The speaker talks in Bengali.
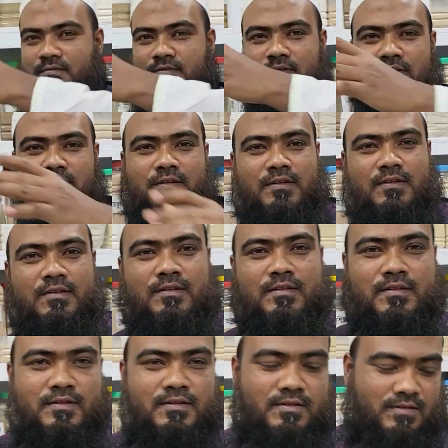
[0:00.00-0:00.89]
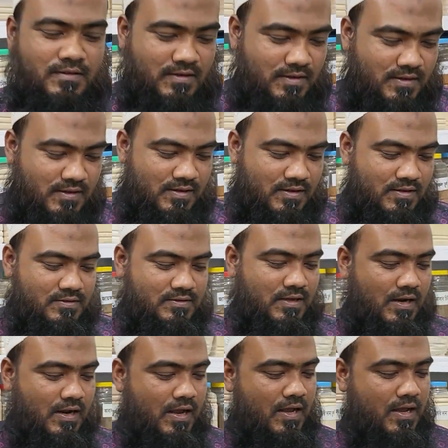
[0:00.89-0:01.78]
আচ্ছা জুয়ানি শক্তি পাউডার হ্যাঁ
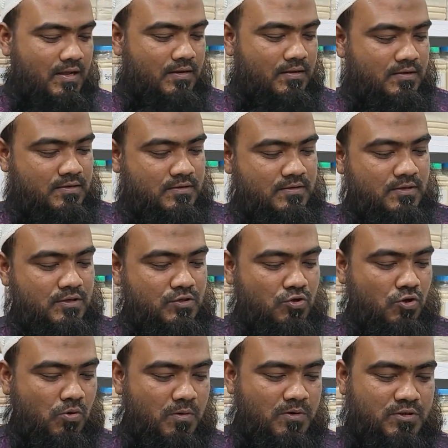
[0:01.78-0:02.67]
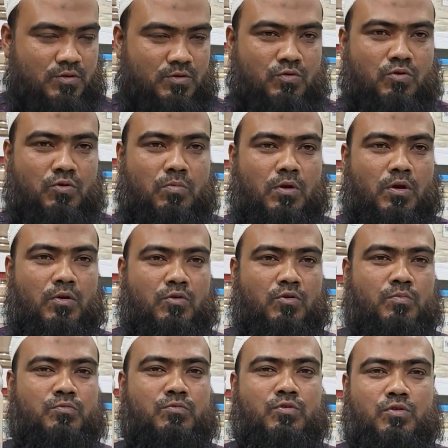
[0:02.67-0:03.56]
যারা স্ত্রী সহবাসে দুর্বল
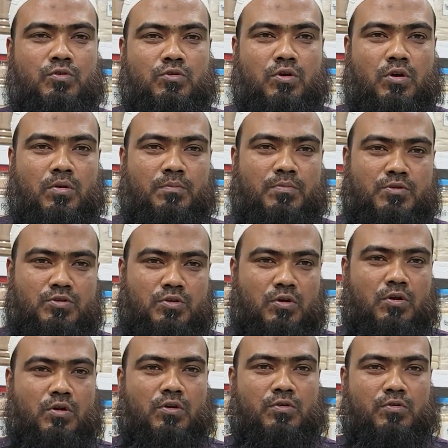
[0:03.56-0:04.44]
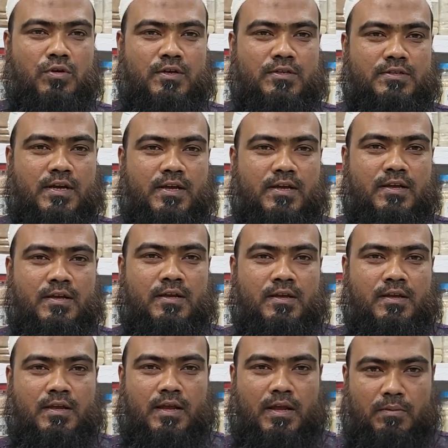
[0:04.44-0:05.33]
খুব দ্রুত ফলন হয়ে যায়
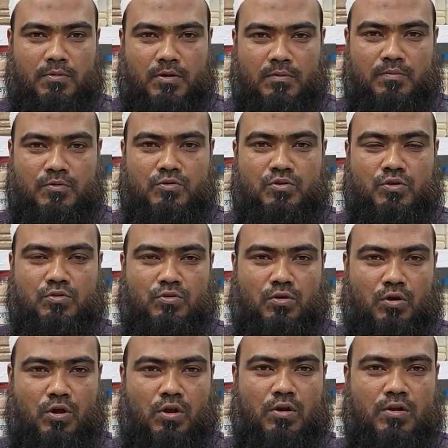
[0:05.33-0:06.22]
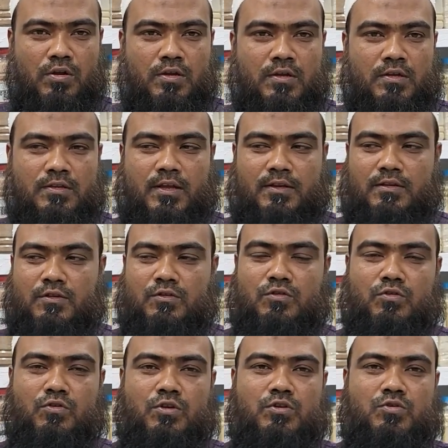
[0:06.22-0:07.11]
এবং বীর্য তরল
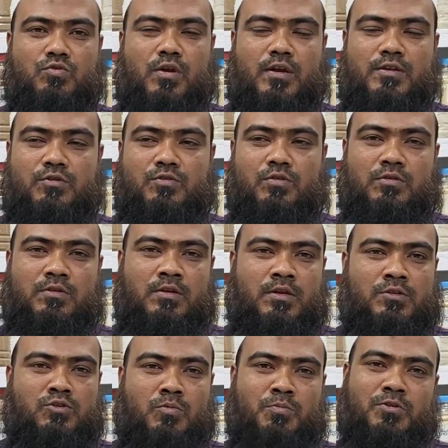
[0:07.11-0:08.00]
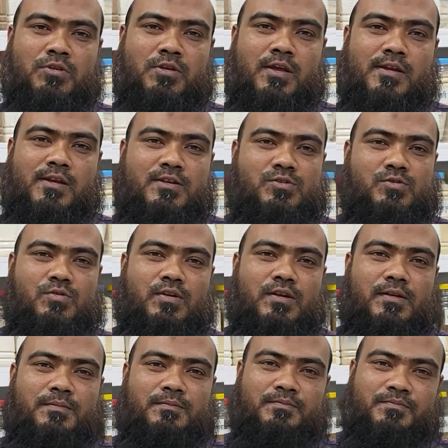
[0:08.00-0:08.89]
তাদের জন্য জুয়ানি শক্তিটা চমৎকার কাজ
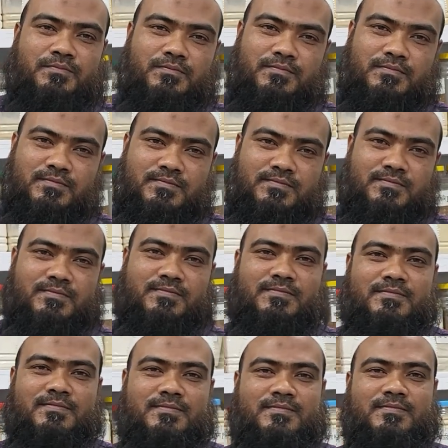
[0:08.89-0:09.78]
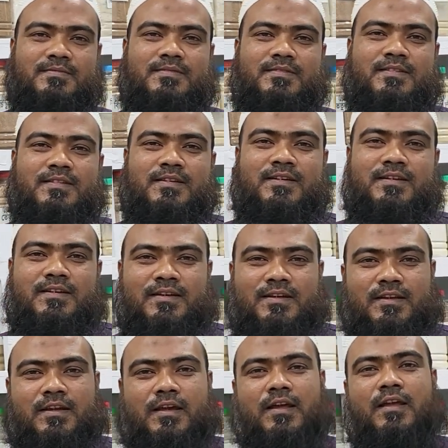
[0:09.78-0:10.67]
চমৎকার কাজ করে এগুলো খাবারের
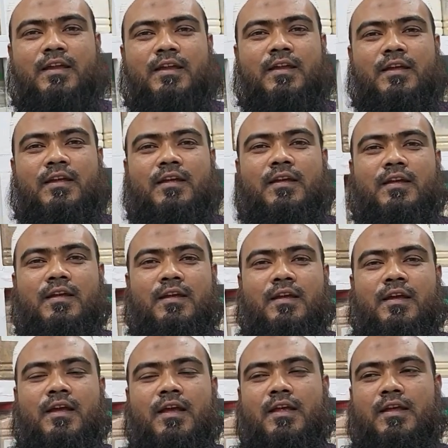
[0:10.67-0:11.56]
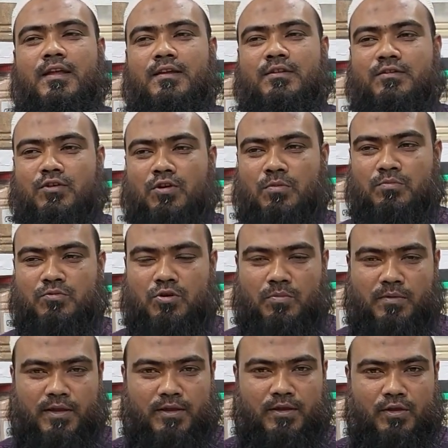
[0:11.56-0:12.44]
নিয়ম কি একই রকম সবগুলো হ্যাঁ নিয়ম
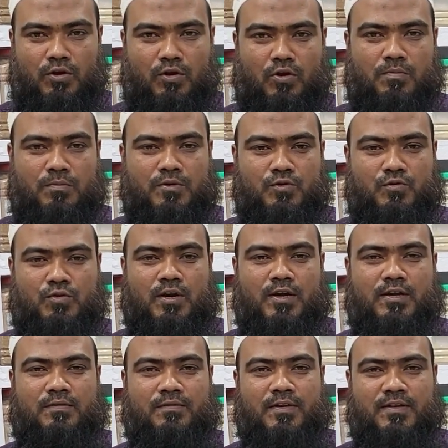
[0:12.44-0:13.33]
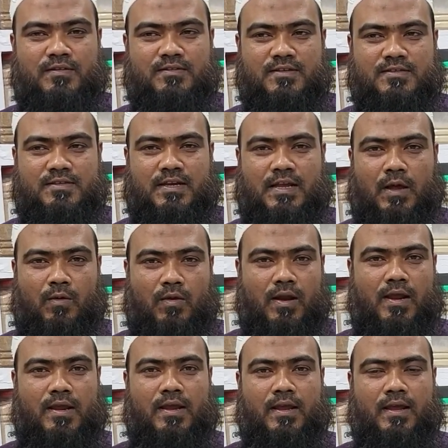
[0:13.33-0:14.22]
সব একই রকম কিছুটা ডিফারেন্স আছে
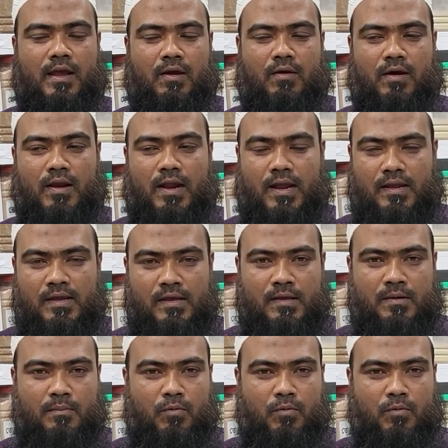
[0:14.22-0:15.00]
খাওয়ার আগে খাওয়ার